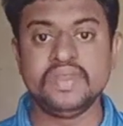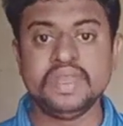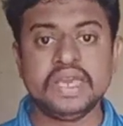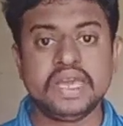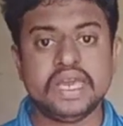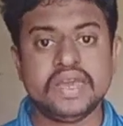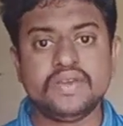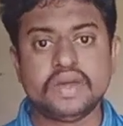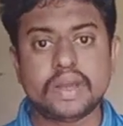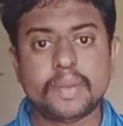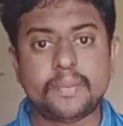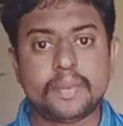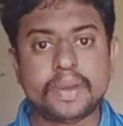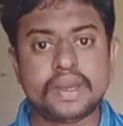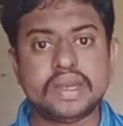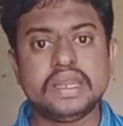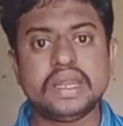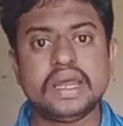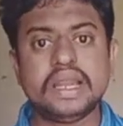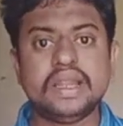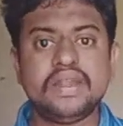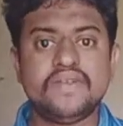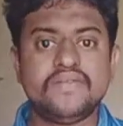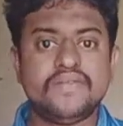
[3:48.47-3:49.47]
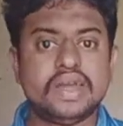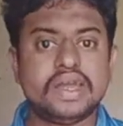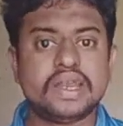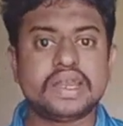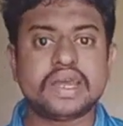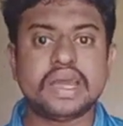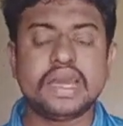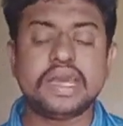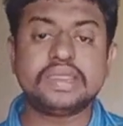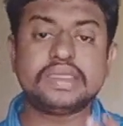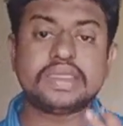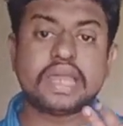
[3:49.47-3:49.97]
இவர் பின்னல்
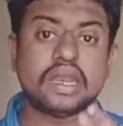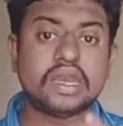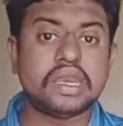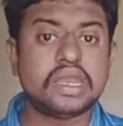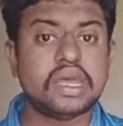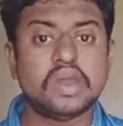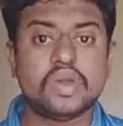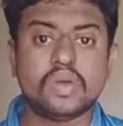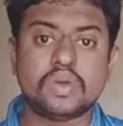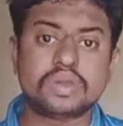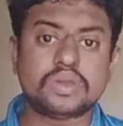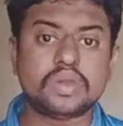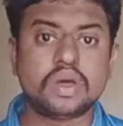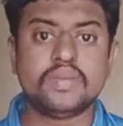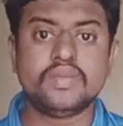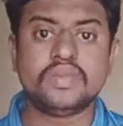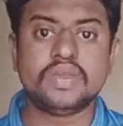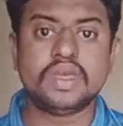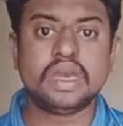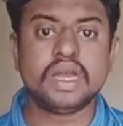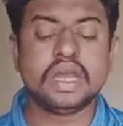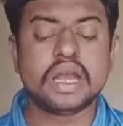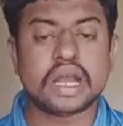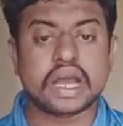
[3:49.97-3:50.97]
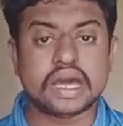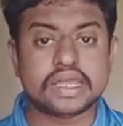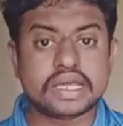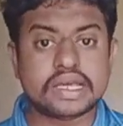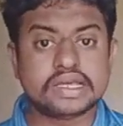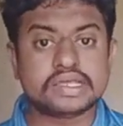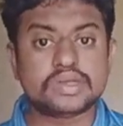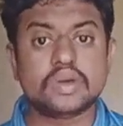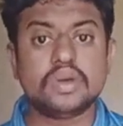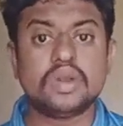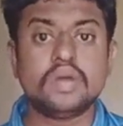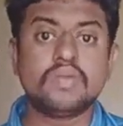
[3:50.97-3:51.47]
வேட்கை தண்ணீர் யுத்தம் கதை
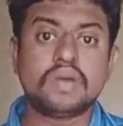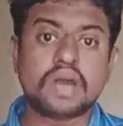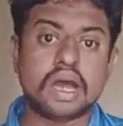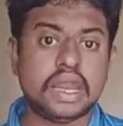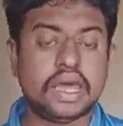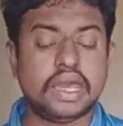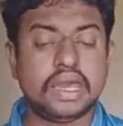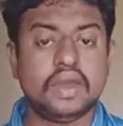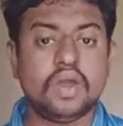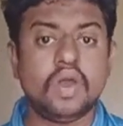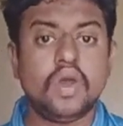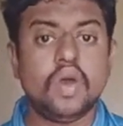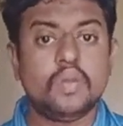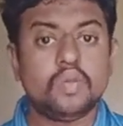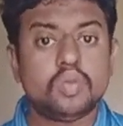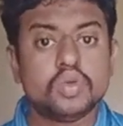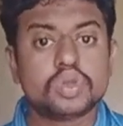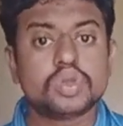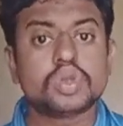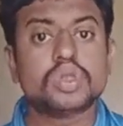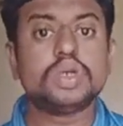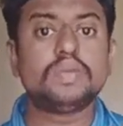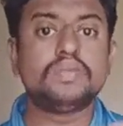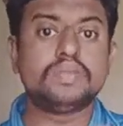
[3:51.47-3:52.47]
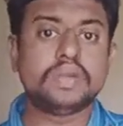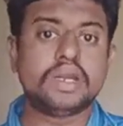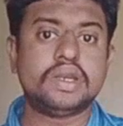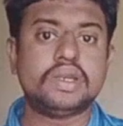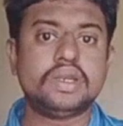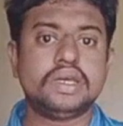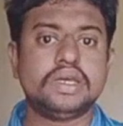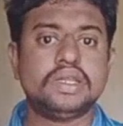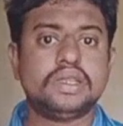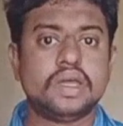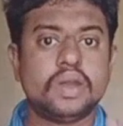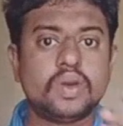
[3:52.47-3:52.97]
சொல்லும் கலை புத்துமண்
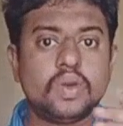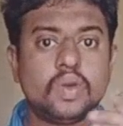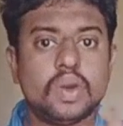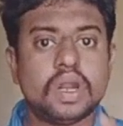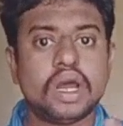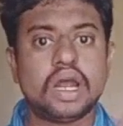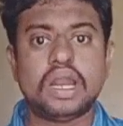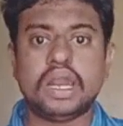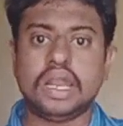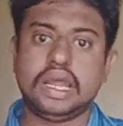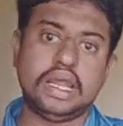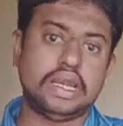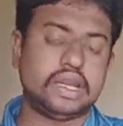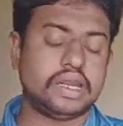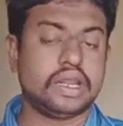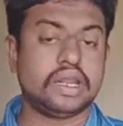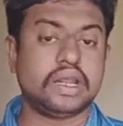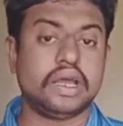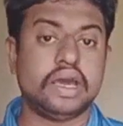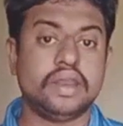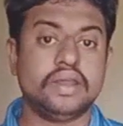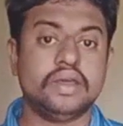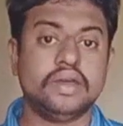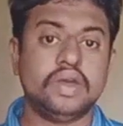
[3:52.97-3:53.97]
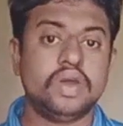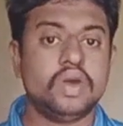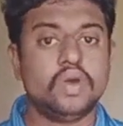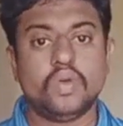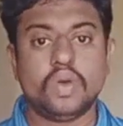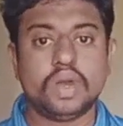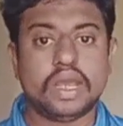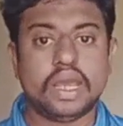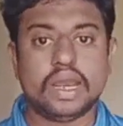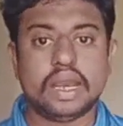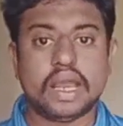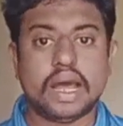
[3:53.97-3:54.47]
இந்த நூல்கள்லாம் ஏற்றிருக்காரு
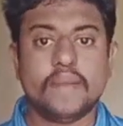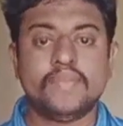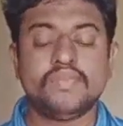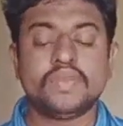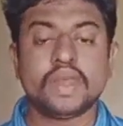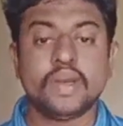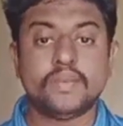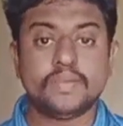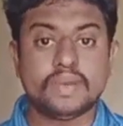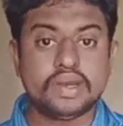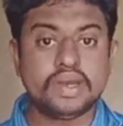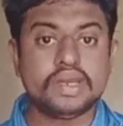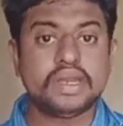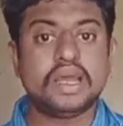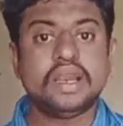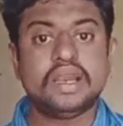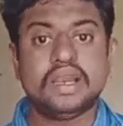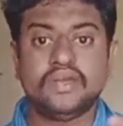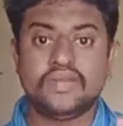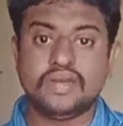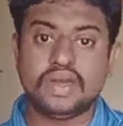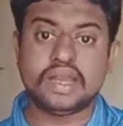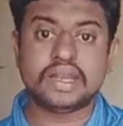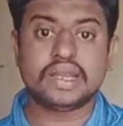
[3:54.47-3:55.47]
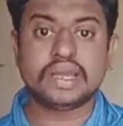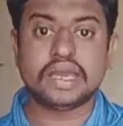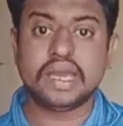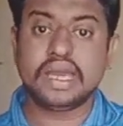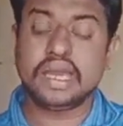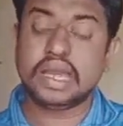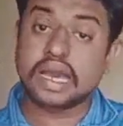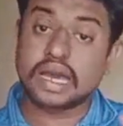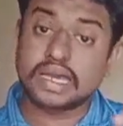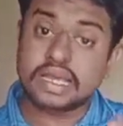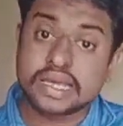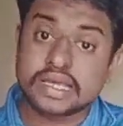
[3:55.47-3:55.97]
ஓகேங்களா பின்னல் வேட்கை
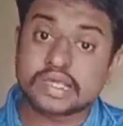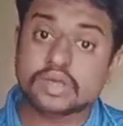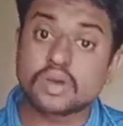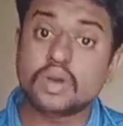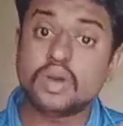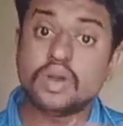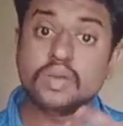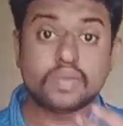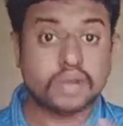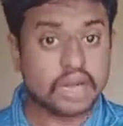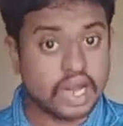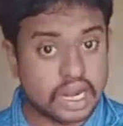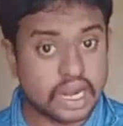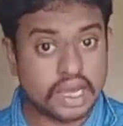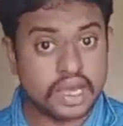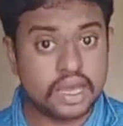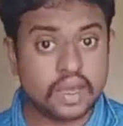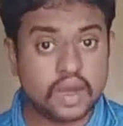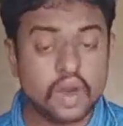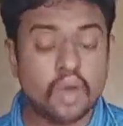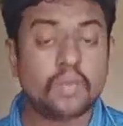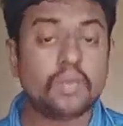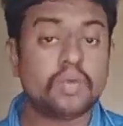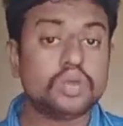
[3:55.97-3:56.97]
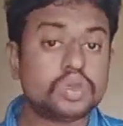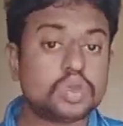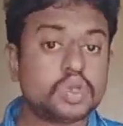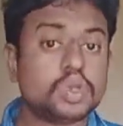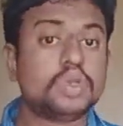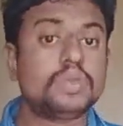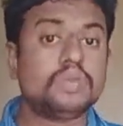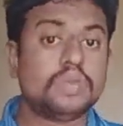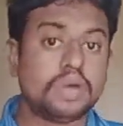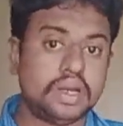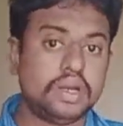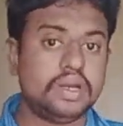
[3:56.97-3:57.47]
கதை சொல்லும் கலை
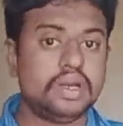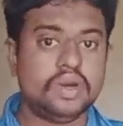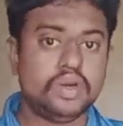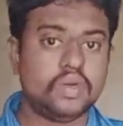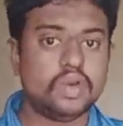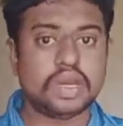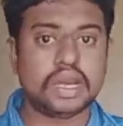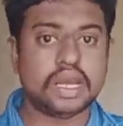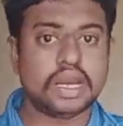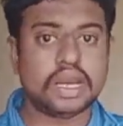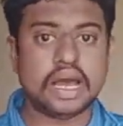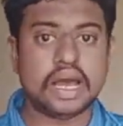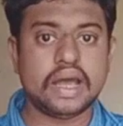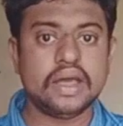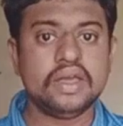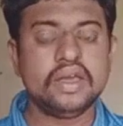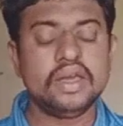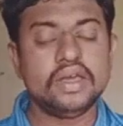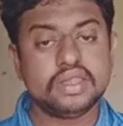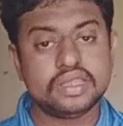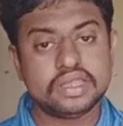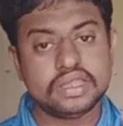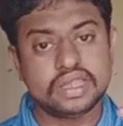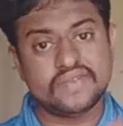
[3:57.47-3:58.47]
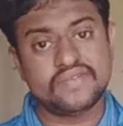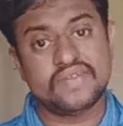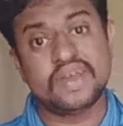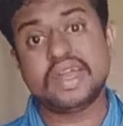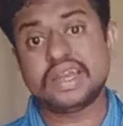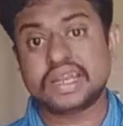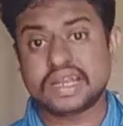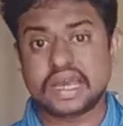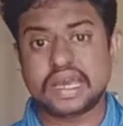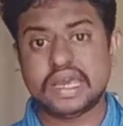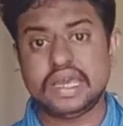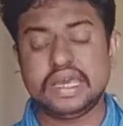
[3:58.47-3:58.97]
புத்துமண் ஓகேங்களா இந்த
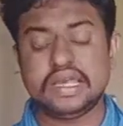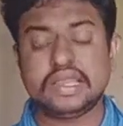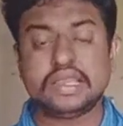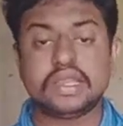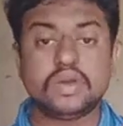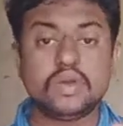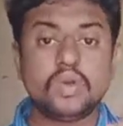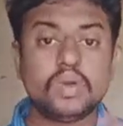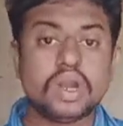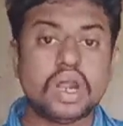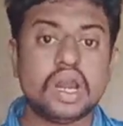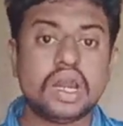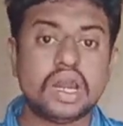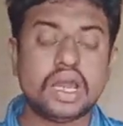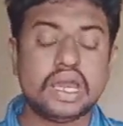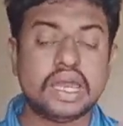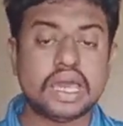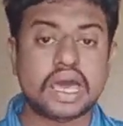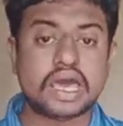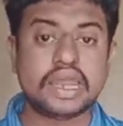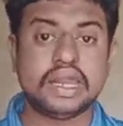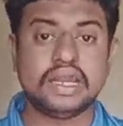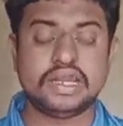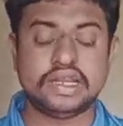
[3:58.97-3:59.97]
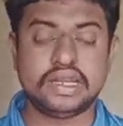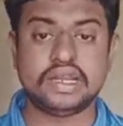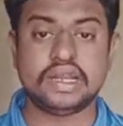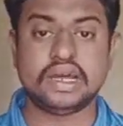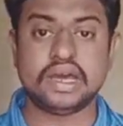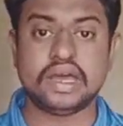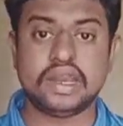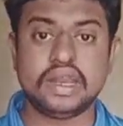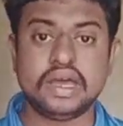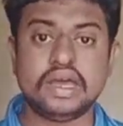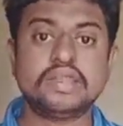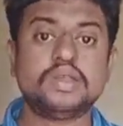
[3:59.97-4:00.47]
வேட்கை இந்த நூல்கள்லாம் யார்
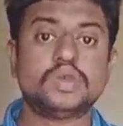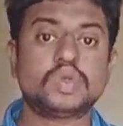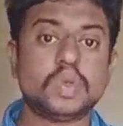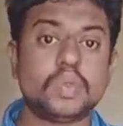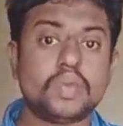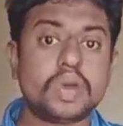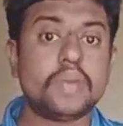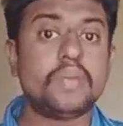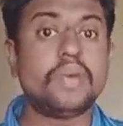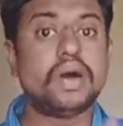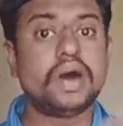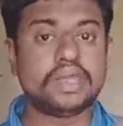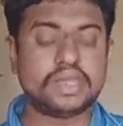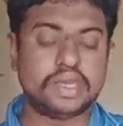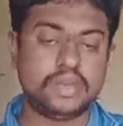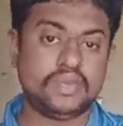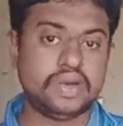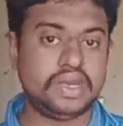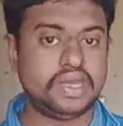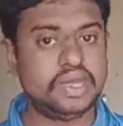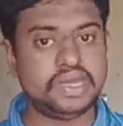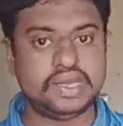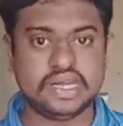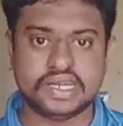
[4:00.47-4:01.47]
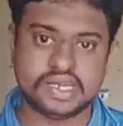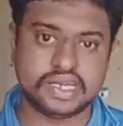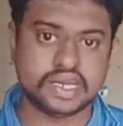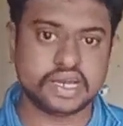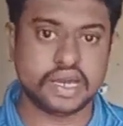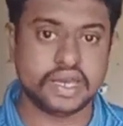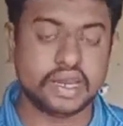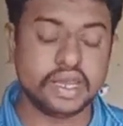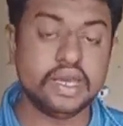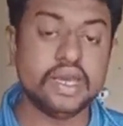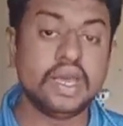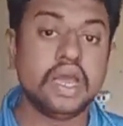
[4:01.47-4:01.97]
ஏற்றிருக்காருன்னா இந்த சுப்ரபாரதி மணியன்
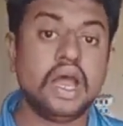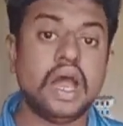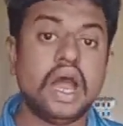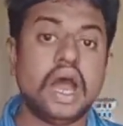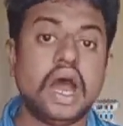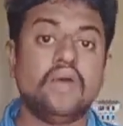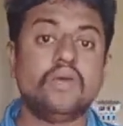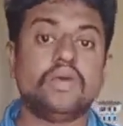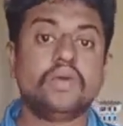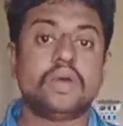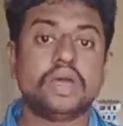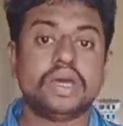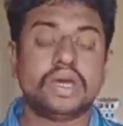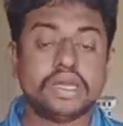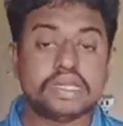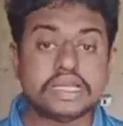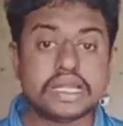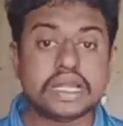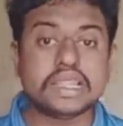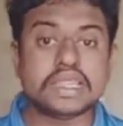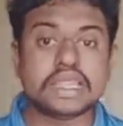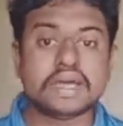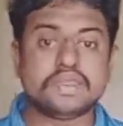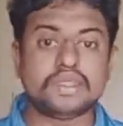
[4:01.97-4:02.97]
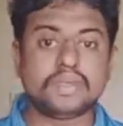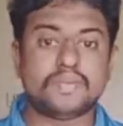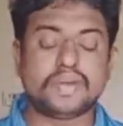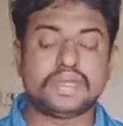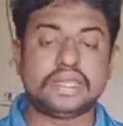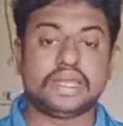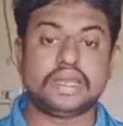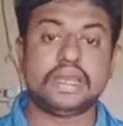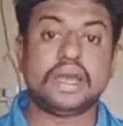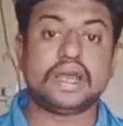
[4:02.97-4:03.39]
ஏற்றிருக்காரு அவருடைய இதழ் தான் வந்து பார்த்தீங்கன்னா